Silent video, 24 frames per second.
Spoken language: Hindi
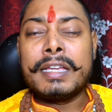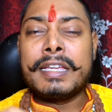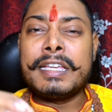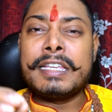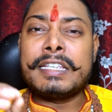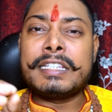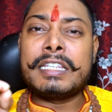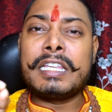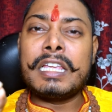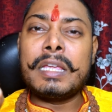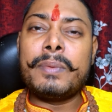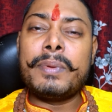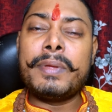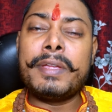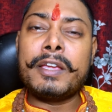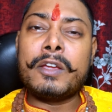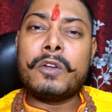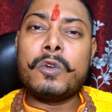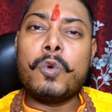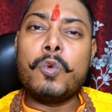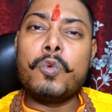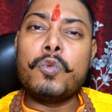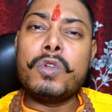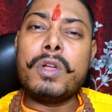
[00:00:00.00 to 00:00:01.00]
किसी भी
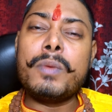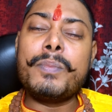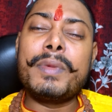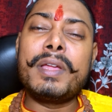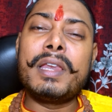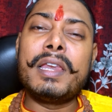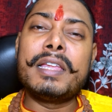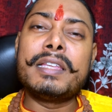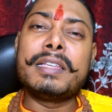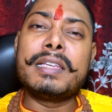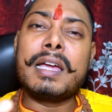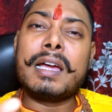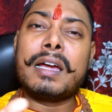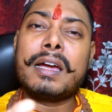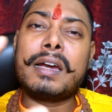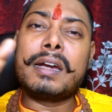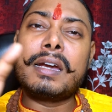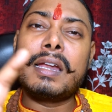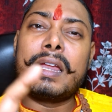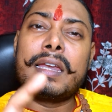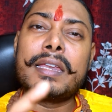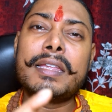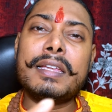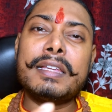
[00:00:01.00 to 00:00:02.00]
कुएं में ले
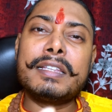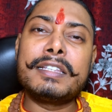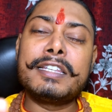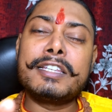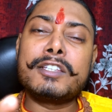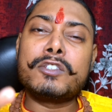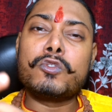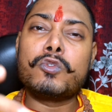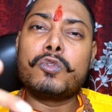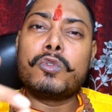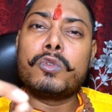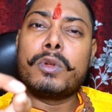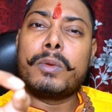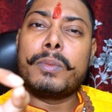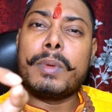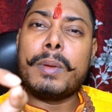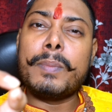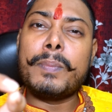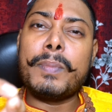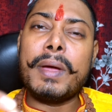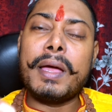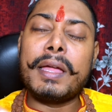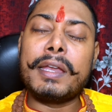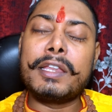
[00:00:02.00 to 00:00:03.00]
जाकर डालिए जिस कुएं
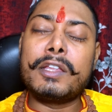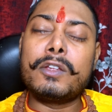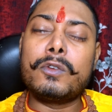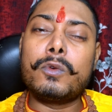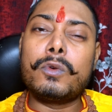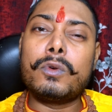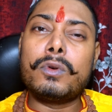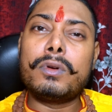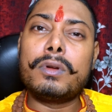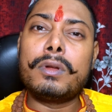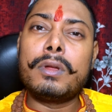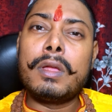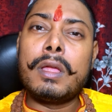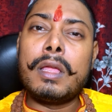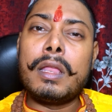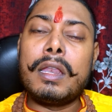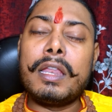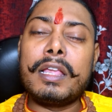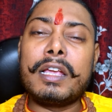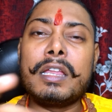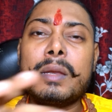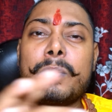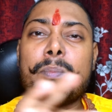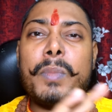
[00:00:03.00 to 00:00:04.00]
में पानी हो
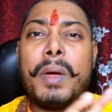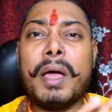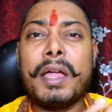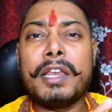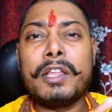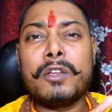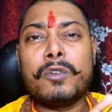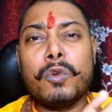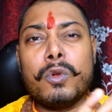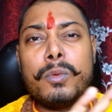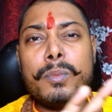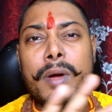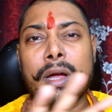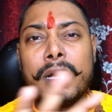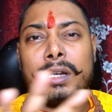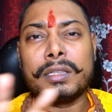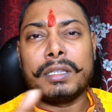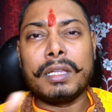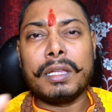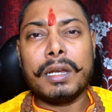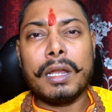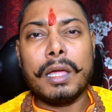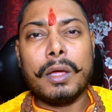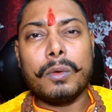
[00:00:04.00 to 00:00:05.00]
लेकिन पानी कोई
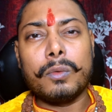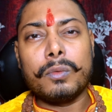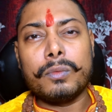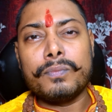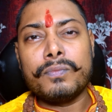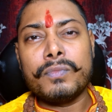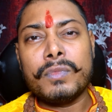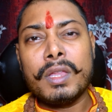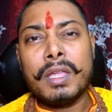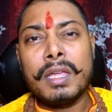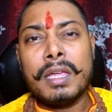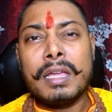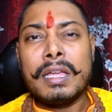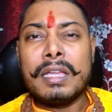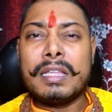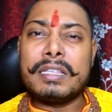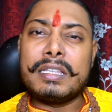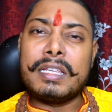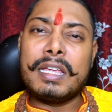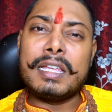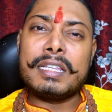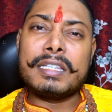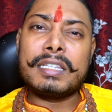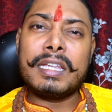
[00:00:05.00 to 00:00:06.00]
भरता ना हो
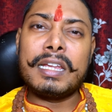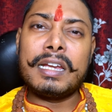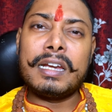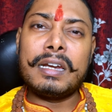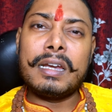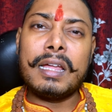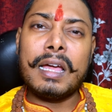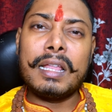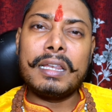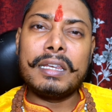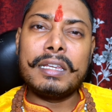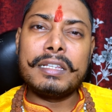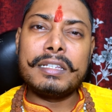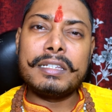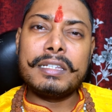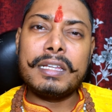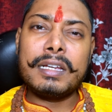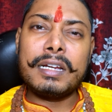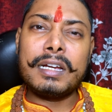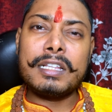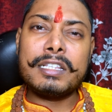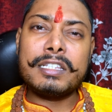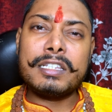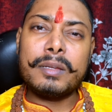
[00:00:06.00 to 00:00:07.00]
जैसे ही डाल
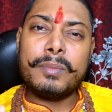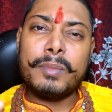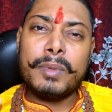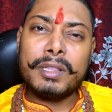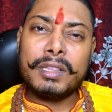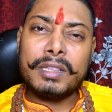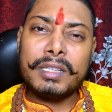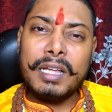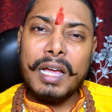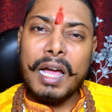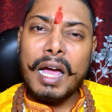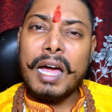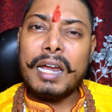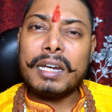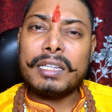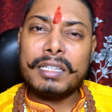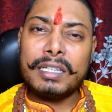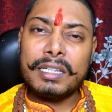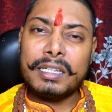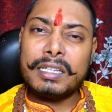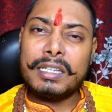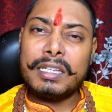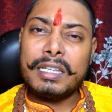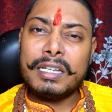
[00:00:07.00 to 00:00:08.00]
दीजिएगा चमत्कार
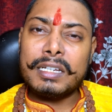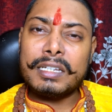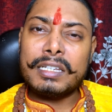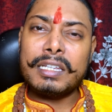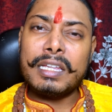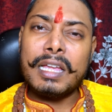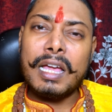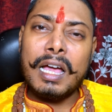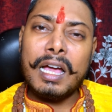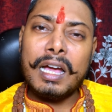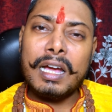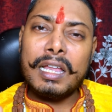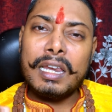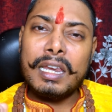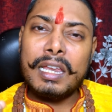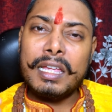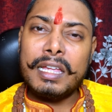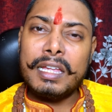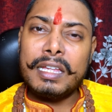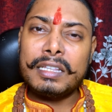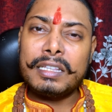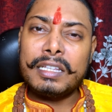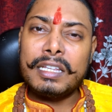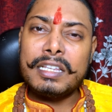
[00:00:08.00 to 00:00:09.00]
देखिए कि
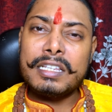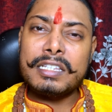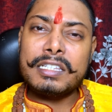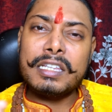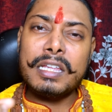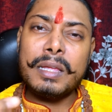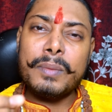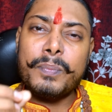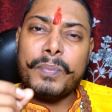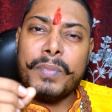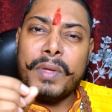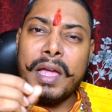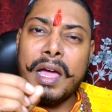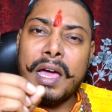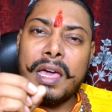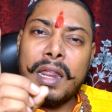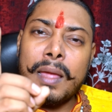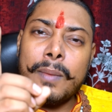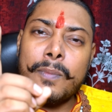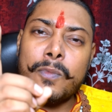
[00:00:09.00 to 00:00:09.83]
अगले ही दिन से प्यार